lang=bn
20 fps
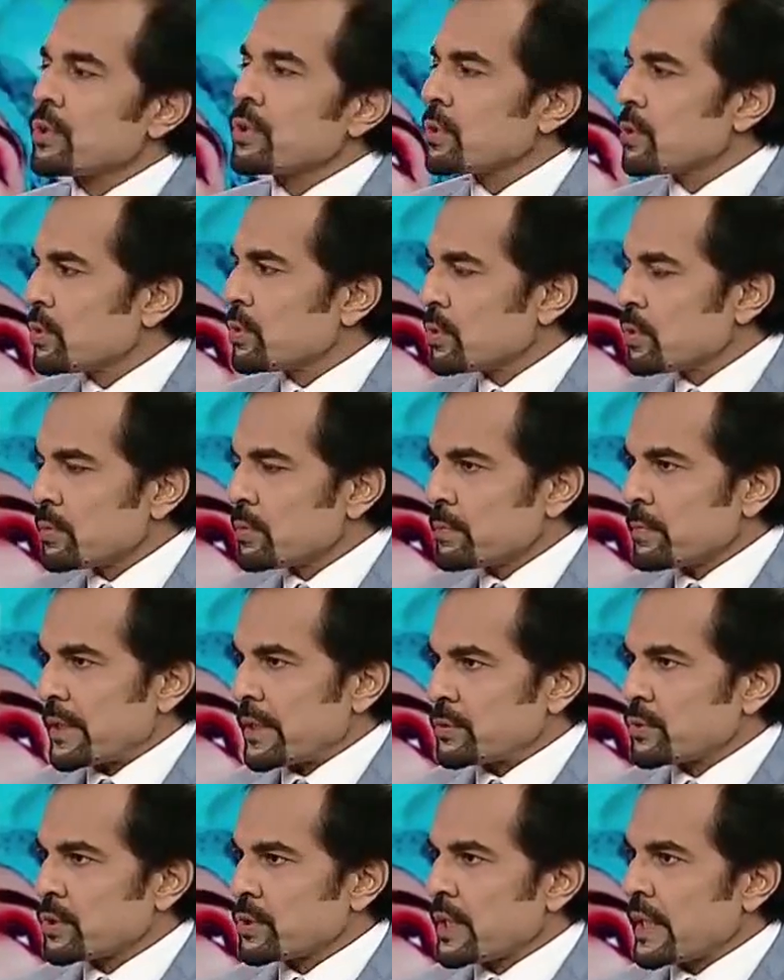সংখ্যক
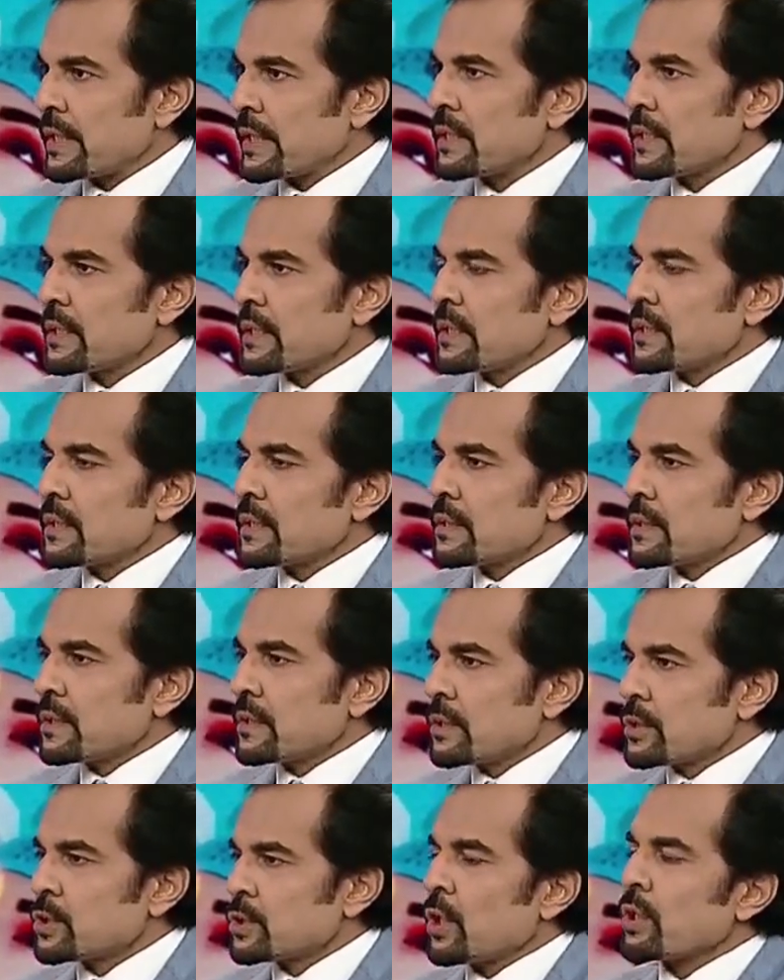মানুষকে
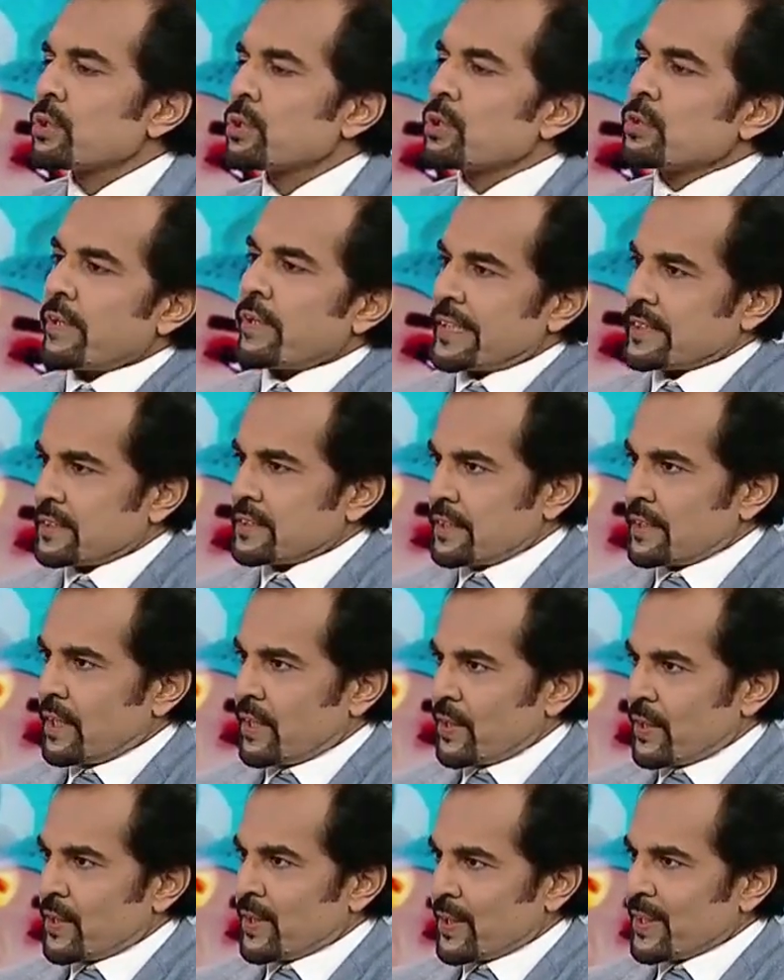ছদ্ম ভ্যাকসিন
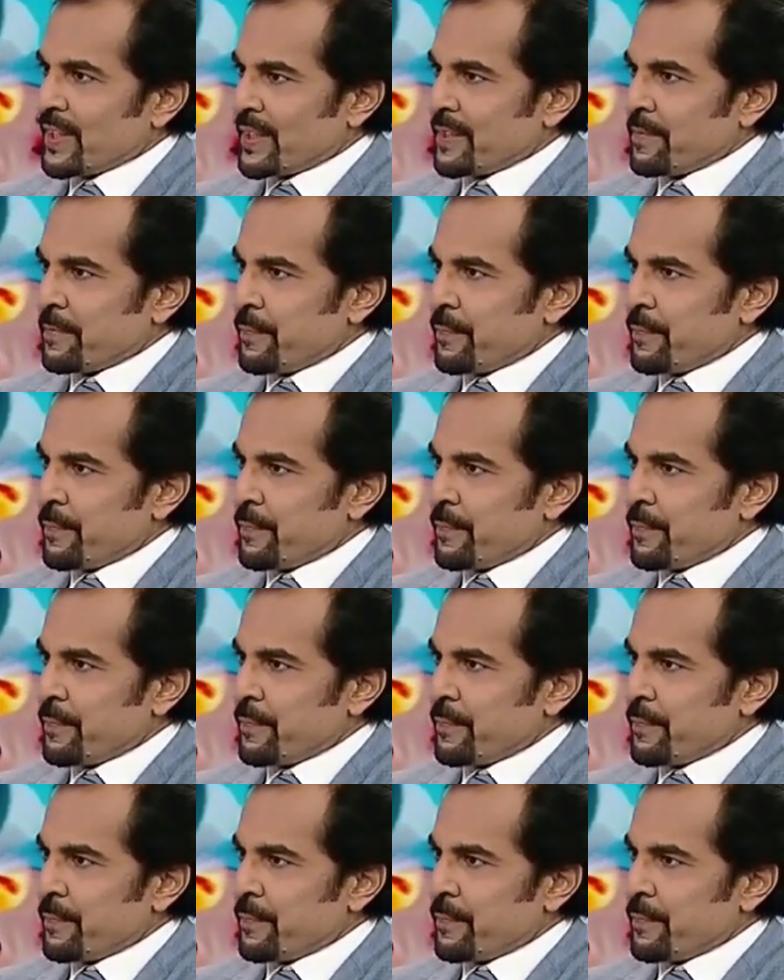দেওয়া হয়